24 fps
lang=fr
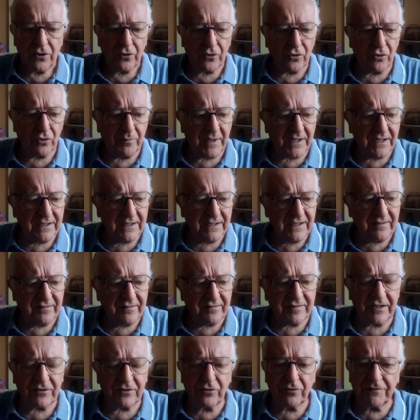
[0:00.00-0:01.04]
comment ils
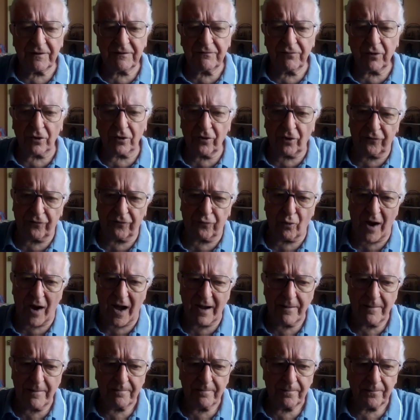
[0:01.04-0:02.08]
essaient de vivre leur
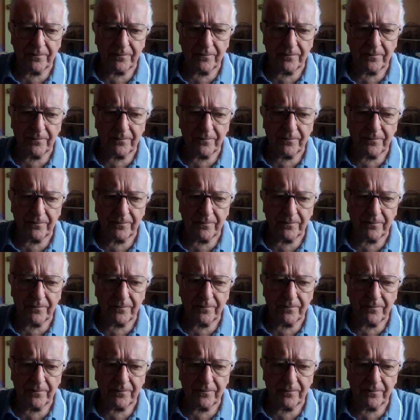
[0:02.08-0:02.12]
foi.